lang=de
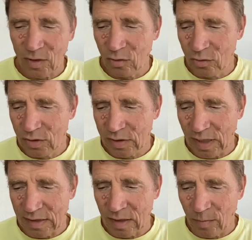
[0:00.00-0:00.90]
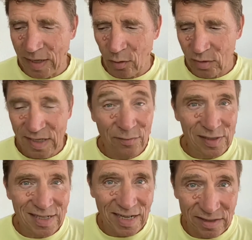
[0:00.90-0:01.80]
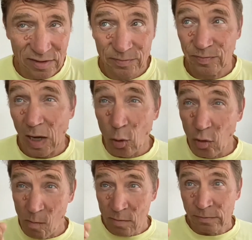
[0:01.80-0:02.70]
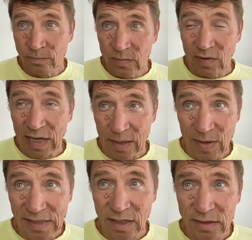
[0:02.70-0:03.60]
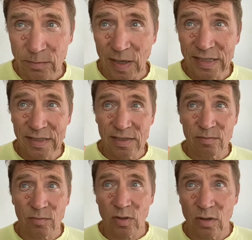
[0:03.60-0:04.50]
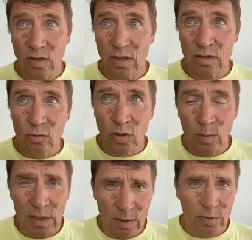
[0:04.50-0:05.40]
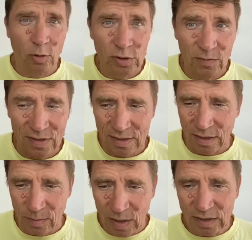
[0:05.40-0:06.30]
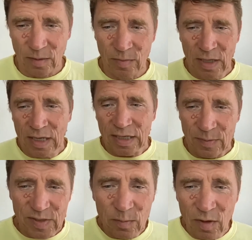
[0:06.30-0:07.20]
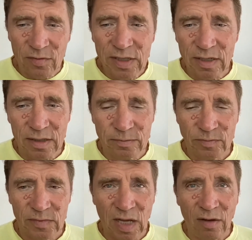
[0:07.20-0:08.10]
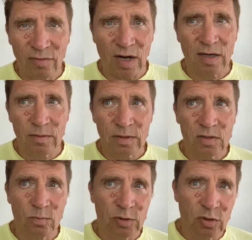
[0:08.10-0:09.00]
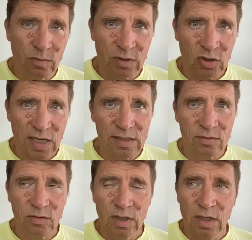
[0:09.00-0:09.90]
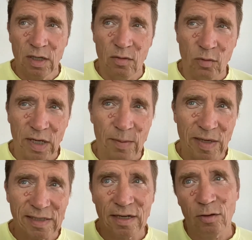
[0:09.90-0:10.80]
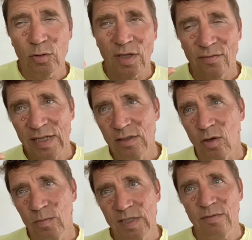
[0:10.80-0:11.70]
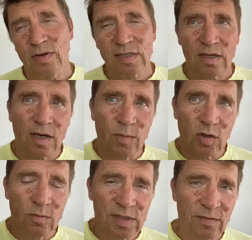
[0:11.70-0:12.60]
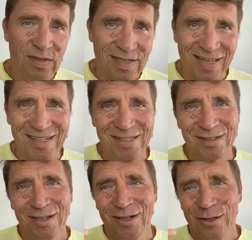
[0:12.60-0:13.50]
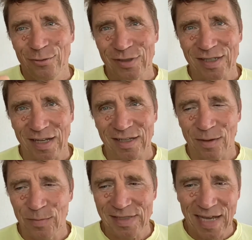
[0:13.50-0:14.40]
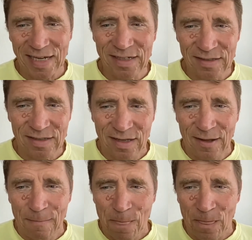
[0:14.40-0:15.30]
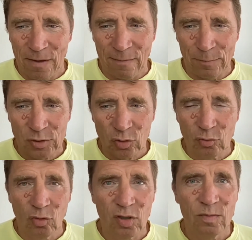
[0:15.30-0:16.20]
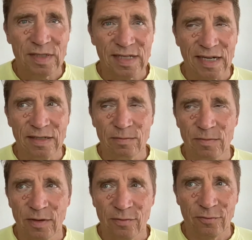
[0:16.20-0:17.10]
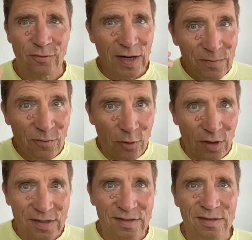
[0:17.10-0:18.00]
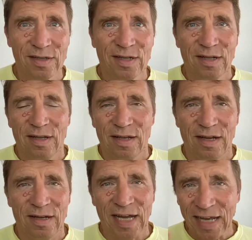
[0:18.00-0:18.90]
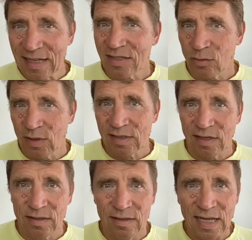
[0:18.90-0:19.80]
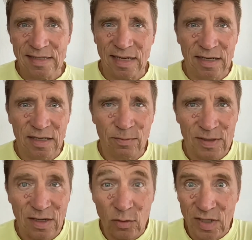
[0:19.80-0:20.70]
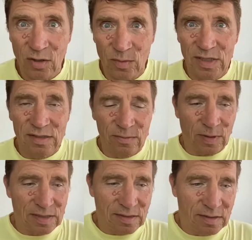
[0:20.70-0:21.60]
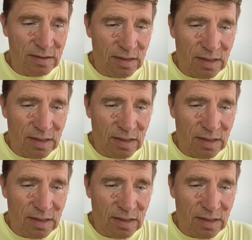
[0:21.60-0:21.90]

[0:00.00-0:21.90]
und hat dabei auch sehr viel gelernt, auch weil er gemerkt hat, bei diesem äh, To Comma Club Coaching, was sie da gemacht haben, gab es immer wieder Nachfragen zu bestimmten Stellen, wo er gemerkt hat, oh, da fehlt noch ein bisschen was, da kann man noch ein bisschen was ergänzen. Und das hat er dann mit seinen ähm, Strukturen und mit seinen Frameworks äh, ergänzt, sodass dann letztendlich was rausgekommen ist, was